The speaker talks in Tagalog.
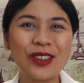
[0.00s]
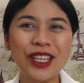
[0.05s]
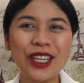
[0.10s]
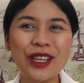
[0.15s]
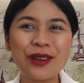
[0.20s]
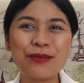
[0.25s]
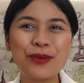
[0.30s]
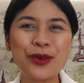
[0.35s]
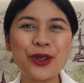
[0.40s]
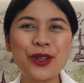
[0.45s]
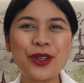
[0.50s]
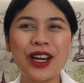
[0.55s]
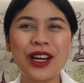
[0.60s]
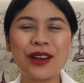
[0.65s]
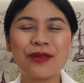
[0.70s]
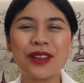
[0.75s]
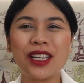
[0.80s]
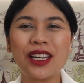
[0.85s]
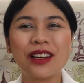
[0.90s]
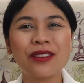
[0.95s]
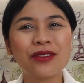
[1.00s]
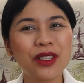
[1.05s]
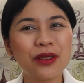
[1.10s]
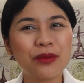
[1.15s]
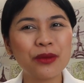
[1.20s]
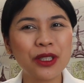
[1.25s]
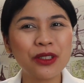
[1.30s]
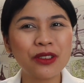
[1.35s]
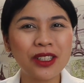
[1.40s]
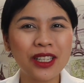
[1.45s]
So, ayan po yung aming
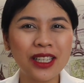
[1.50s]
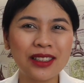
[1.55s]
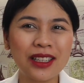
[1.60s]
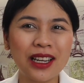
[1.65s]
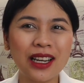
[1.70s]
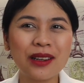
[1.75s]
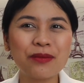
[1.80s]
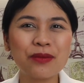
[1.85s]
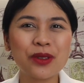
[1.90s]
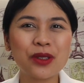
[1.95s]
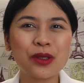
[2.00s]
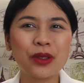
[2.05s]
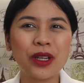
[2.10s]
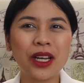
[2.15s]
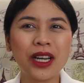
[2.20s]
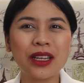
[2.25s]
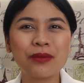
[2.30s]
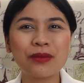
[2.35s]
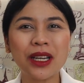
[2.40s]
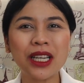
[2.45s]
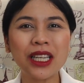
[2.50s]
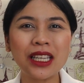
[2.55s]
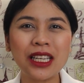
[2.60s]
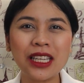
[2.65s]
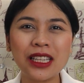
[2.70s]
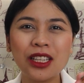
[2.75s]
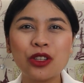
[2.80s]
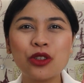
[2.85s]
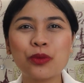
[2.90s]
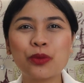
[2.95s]
FWD top. So, lahat
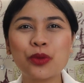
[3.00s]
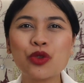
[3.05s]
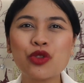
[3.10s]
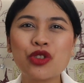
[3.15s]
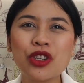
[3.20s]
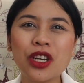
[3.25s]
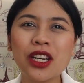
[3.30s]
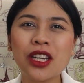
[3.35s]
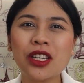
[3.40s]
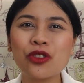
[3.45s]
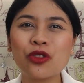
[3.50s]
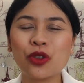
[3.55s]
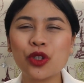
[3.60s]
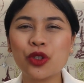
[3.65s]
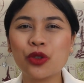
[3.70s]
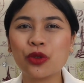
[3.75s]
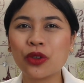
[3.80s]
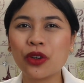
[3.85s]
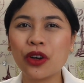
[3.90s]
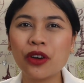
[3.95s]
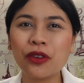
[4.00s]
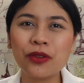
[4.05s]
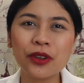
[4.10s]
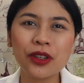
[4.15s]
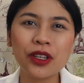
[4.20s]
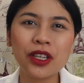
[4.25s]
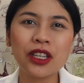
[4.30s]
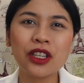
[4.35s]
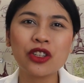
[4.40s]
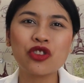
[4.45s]
makikita nyo po dyan, yung inyong
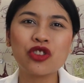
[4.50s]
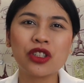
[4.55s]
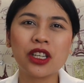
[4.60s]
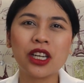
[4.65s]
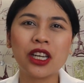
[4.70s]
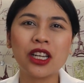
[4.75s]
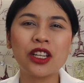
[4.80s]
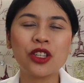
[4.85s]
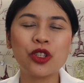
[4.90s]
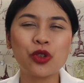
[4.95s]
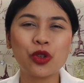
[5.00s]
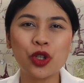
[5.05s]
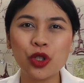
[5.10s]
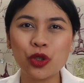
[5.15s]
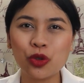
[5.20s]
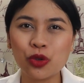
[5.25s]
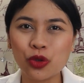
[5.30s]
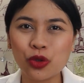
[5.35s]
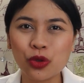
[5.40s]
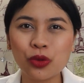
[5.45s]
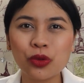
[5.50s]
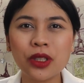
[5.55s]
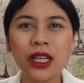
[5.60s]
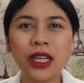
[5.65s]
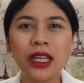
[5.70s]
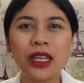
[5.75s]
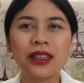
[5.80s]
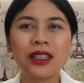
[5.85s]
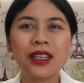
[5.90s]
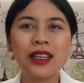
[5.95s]
coverage, kailan yung inyong due
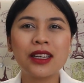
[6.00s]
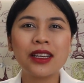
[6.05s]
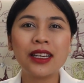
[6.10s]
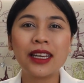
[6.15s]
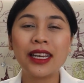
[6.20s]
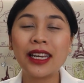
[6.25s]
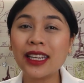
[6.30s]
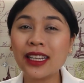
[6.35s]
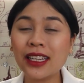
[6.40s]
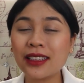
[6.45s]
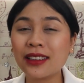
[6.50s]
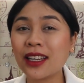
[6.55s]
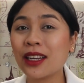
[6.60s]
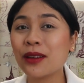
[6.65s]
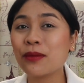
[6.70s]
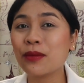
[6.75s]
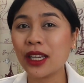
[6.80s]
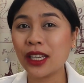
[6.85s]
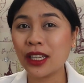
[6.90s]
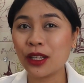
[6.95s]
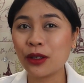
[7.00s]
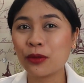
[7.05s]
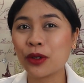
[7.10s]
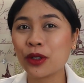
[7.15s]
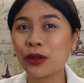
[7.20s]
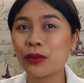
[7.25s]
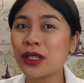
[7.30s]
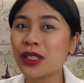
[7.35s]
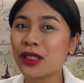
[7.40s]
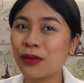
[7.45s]
date, anytime,
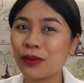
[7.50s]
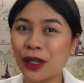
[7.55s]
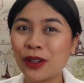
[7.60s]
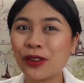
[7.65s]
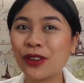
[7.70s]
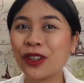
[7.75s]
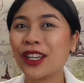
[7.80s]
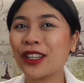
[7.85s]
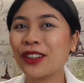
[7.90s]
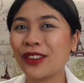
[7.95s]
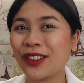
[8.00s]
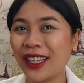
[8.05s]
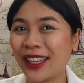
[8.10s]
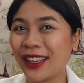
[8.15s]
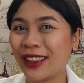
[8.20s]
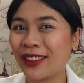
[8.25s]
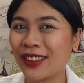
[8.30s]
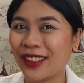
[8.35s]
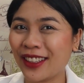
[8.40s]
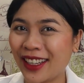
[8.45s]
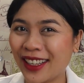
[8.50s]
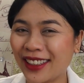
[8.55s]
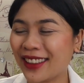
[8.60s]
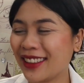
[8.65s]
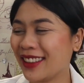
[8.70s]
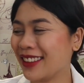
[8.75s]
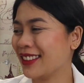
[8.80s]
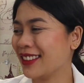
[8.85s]
anywhere, basta meron kayong internet.